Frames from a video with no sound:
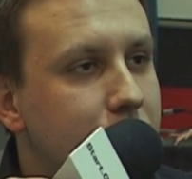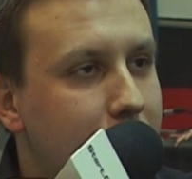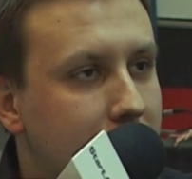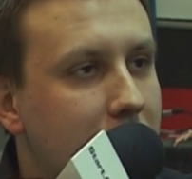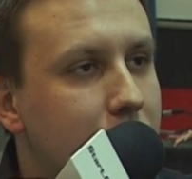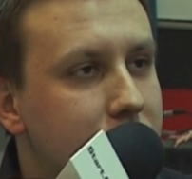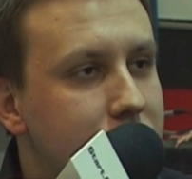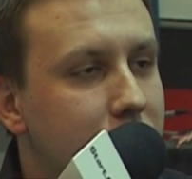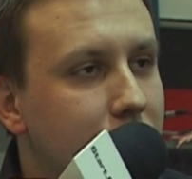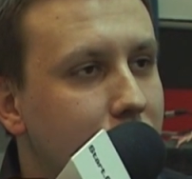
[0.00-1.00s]
Pamiętamy
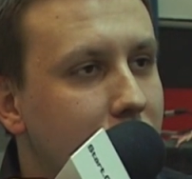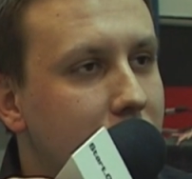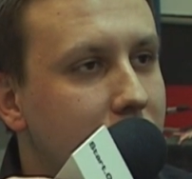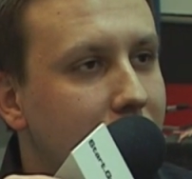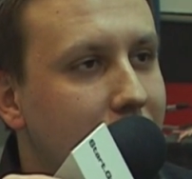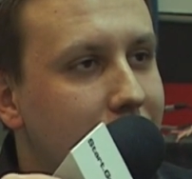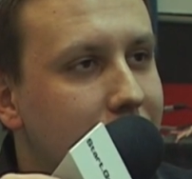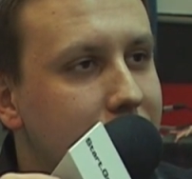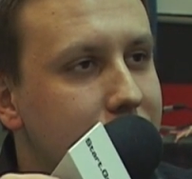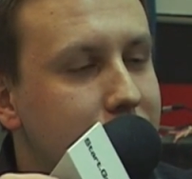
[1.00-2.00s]
szczególny,
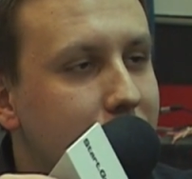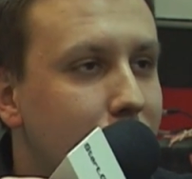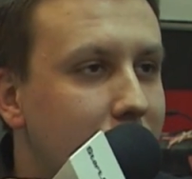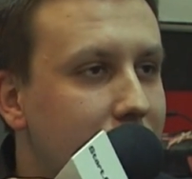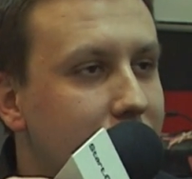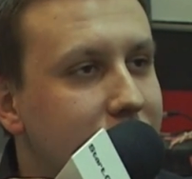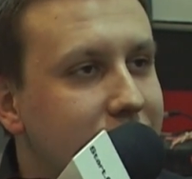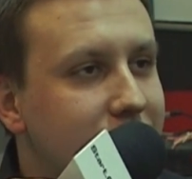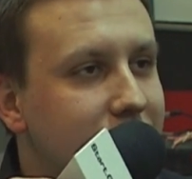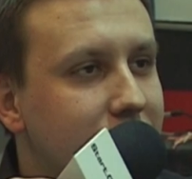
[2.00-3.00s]
e, szczególne
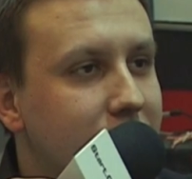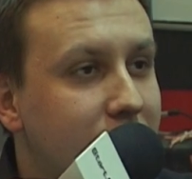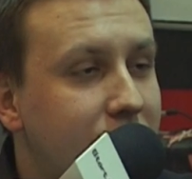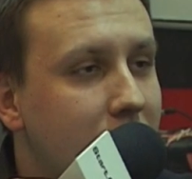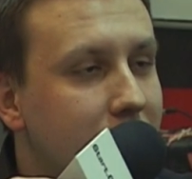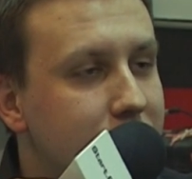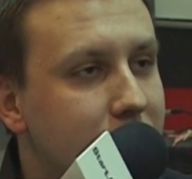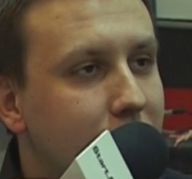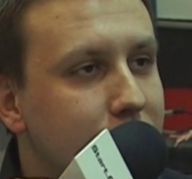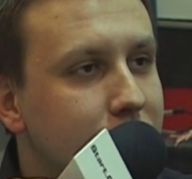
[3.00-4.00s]
e, chwile,
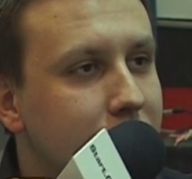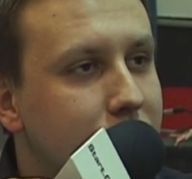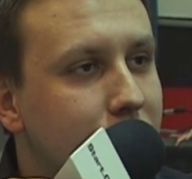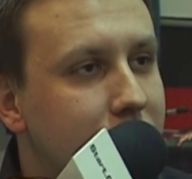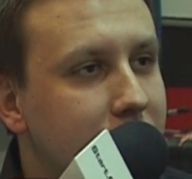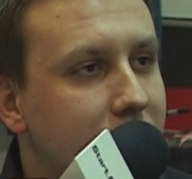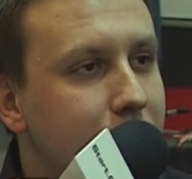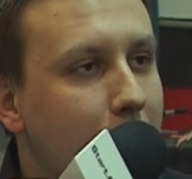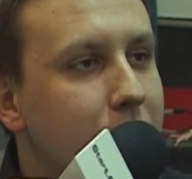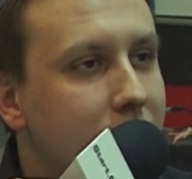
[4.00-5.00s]
jeżeli chodzi o ten turniej, ten
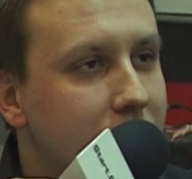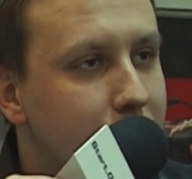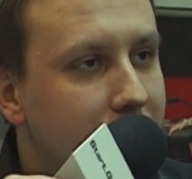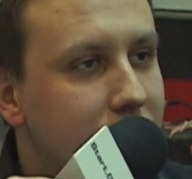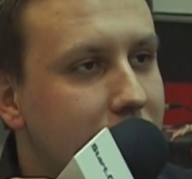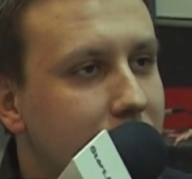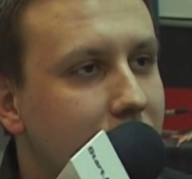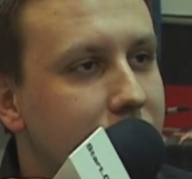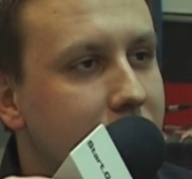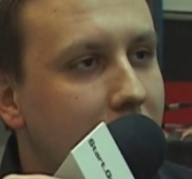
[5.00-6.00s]
pamiętny bieg
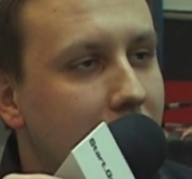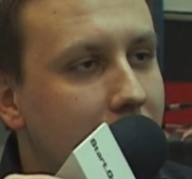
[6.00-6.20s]
dodatkowy.